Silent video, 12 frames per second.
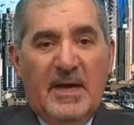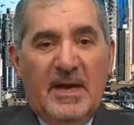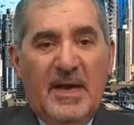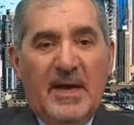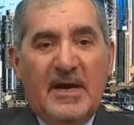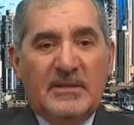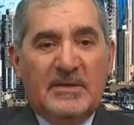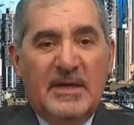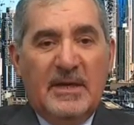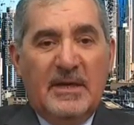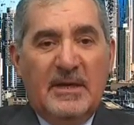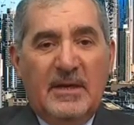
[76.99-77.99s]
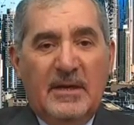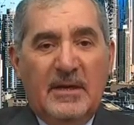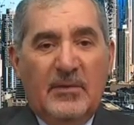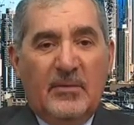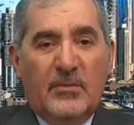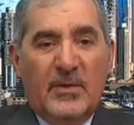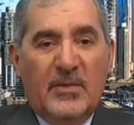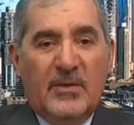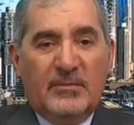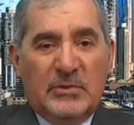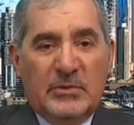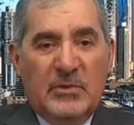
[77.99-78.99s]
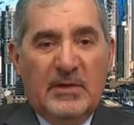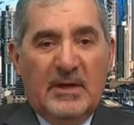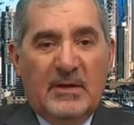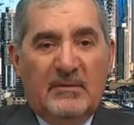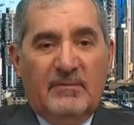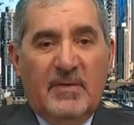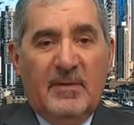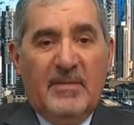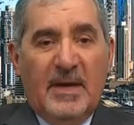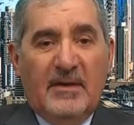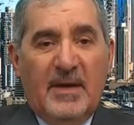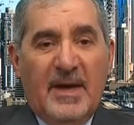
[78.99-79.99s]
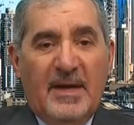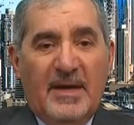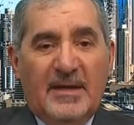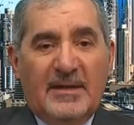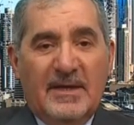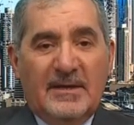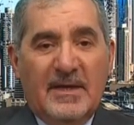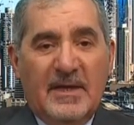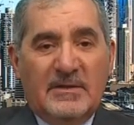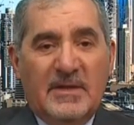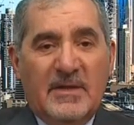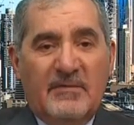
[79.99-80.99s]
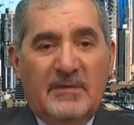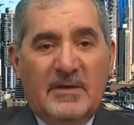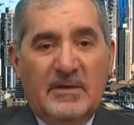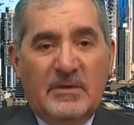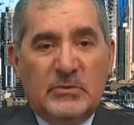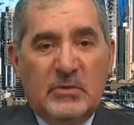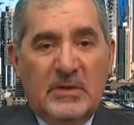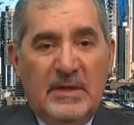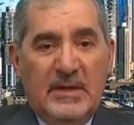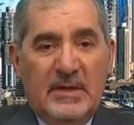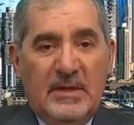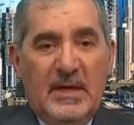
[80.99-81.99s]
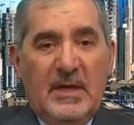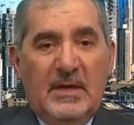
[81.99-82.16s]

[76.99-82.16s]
الحاجة إليه لضرورة ضبط السكر فبعض الحالات تحتاج إضافة الإنسولين